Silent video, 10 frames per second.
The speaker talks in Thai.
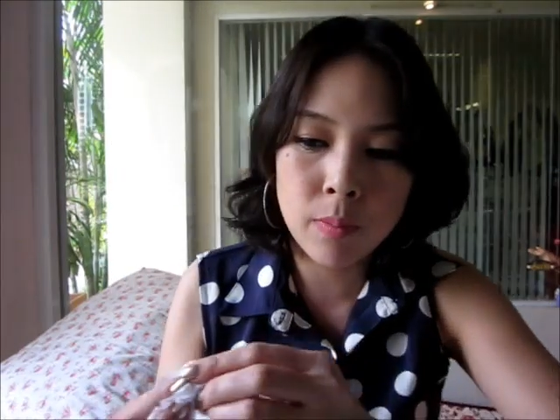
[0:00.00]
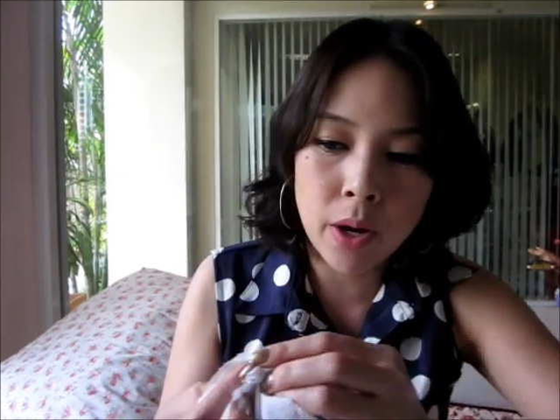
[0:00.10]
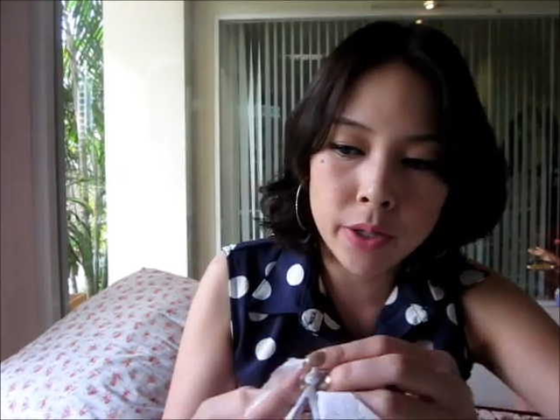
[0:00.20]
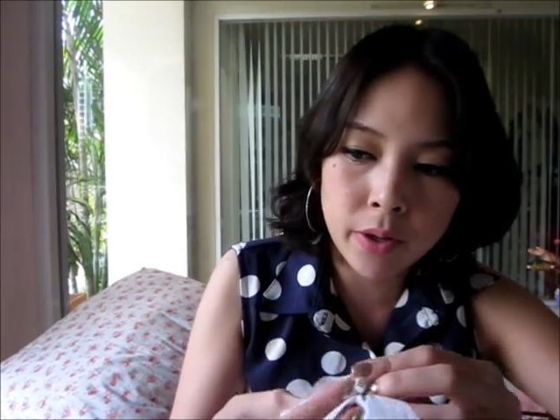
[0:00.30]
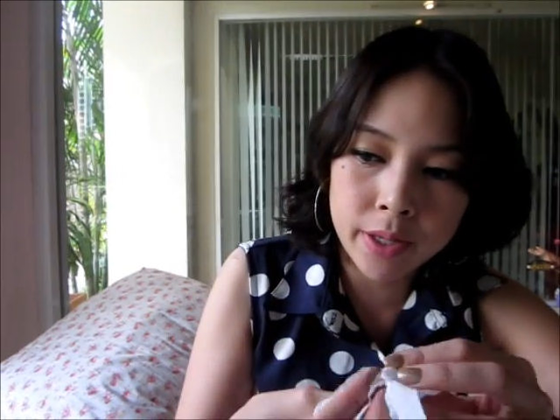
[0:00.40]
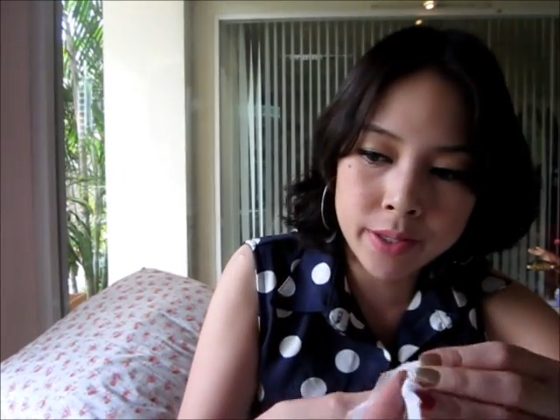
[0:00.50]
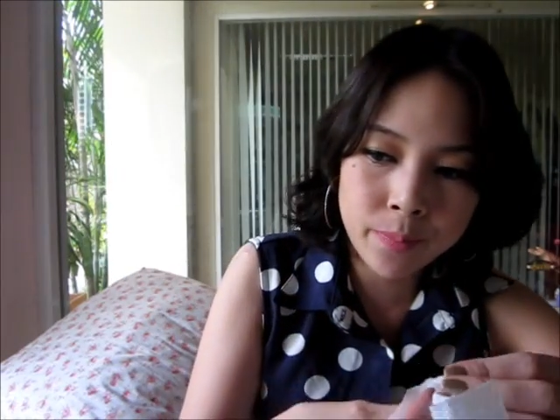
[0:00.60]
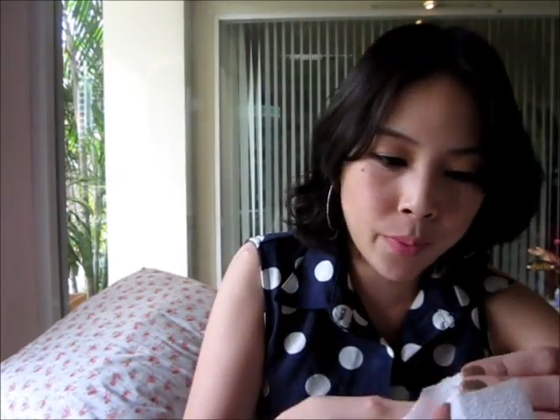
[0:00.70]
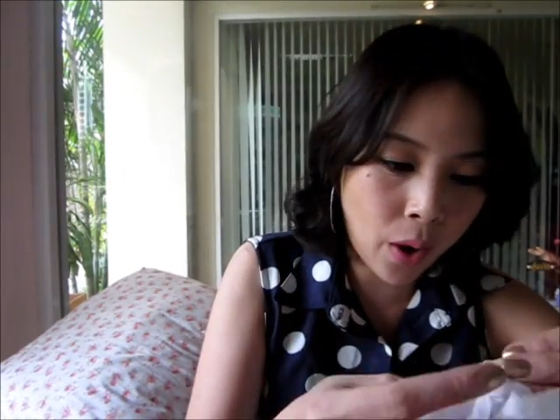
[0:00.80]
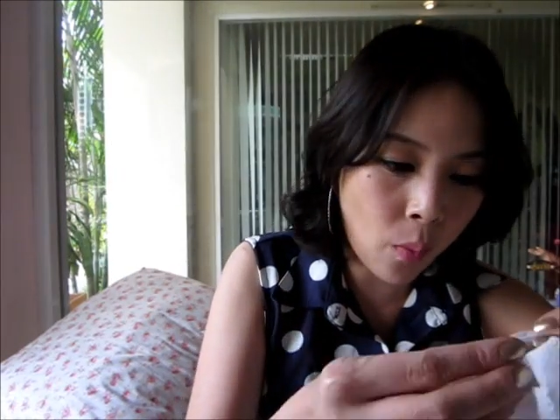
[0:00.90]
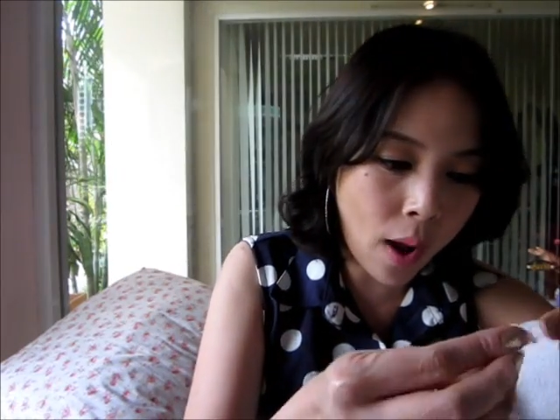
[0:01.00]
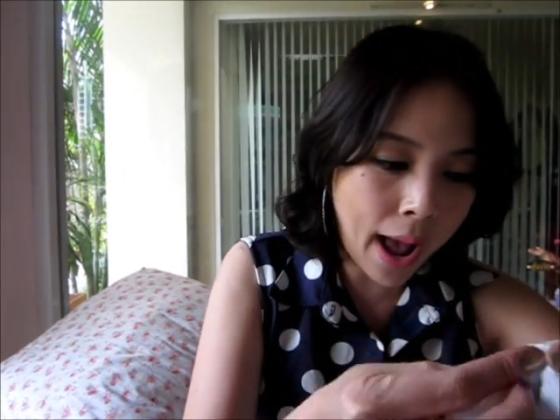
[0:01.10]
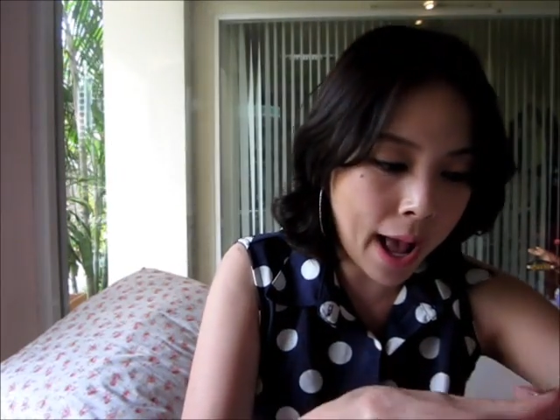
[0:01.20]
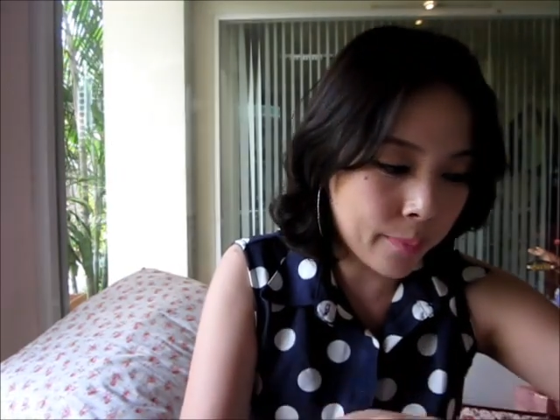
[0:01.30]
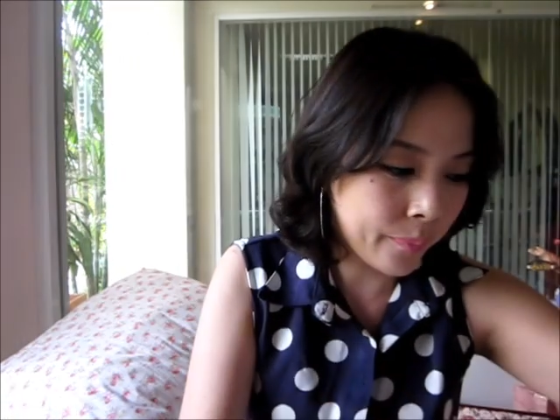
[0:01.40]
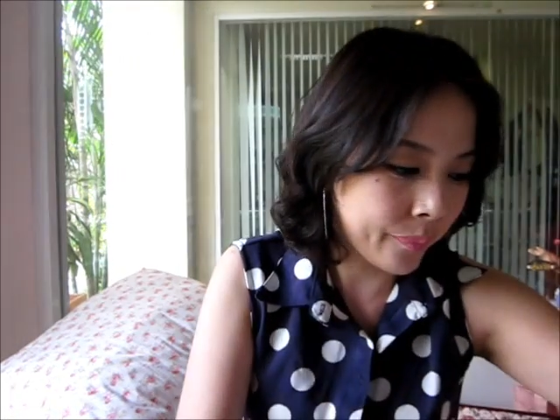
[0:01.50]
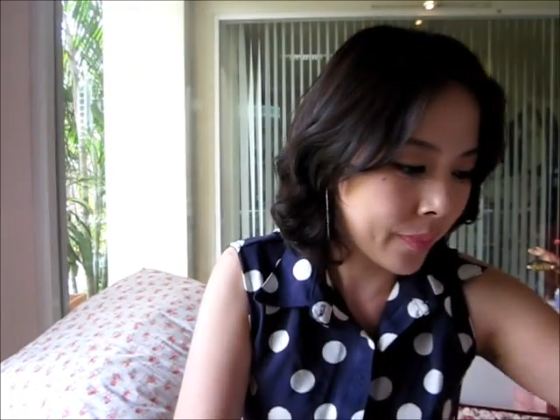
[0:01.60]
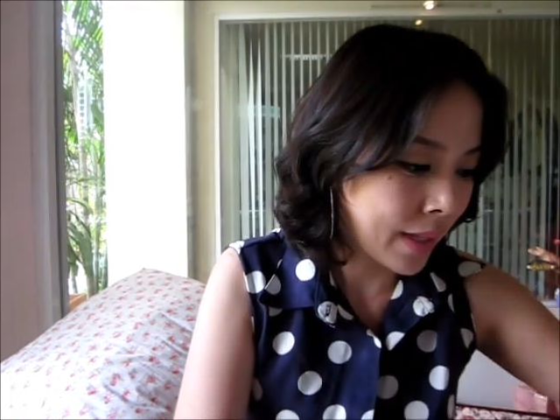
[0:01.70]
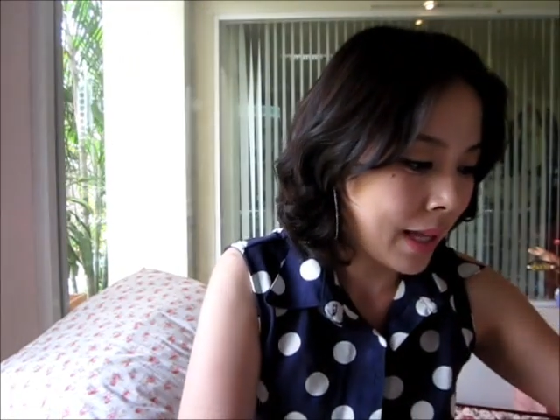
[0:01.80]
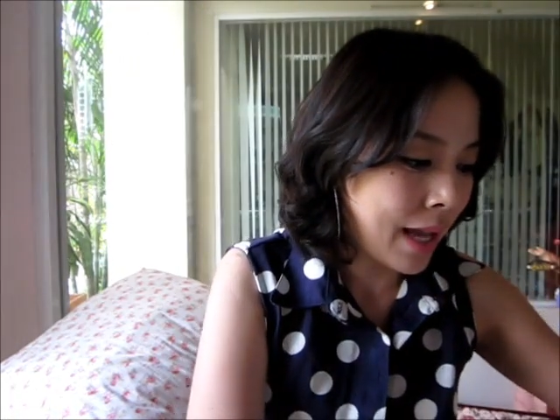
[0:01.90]
บ่อยหน่อยเพราะว่า
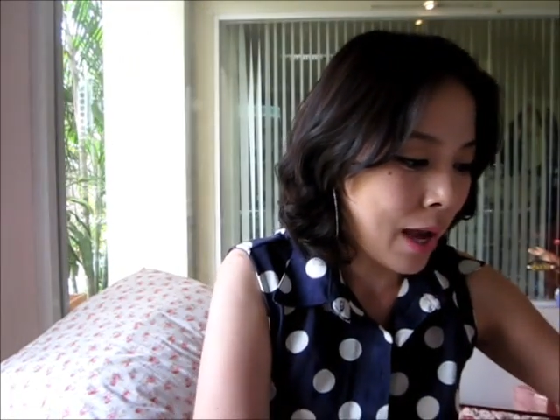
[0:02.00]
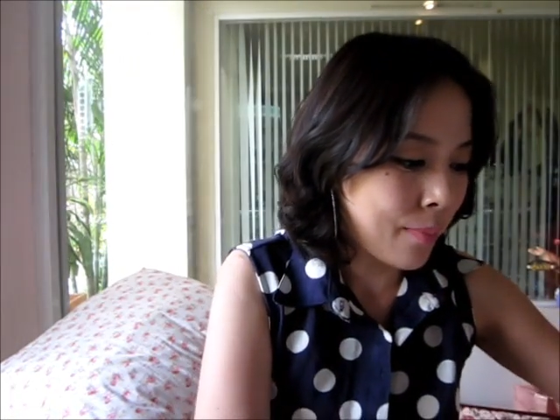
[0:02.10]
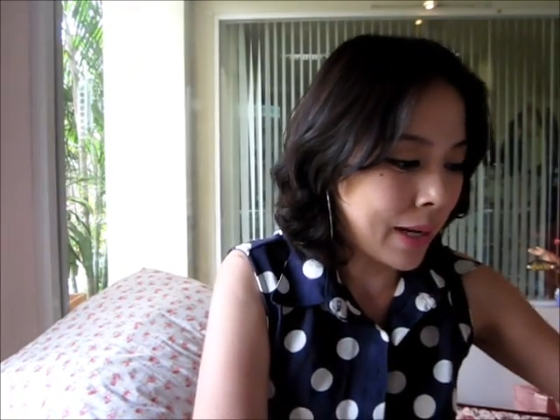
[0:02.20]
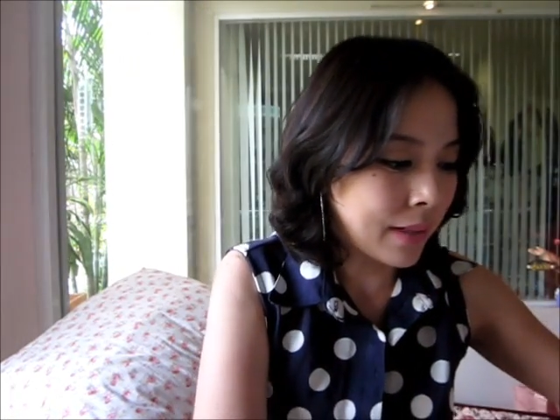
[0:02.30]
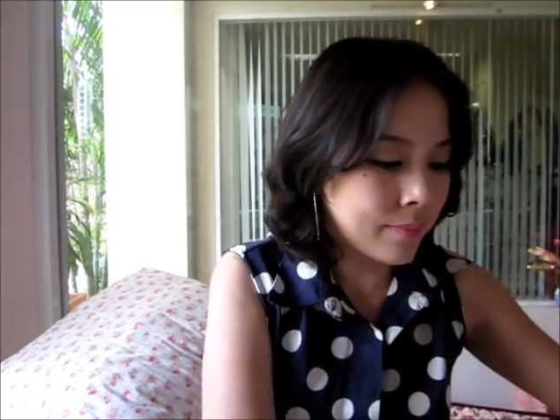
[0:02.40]
มัน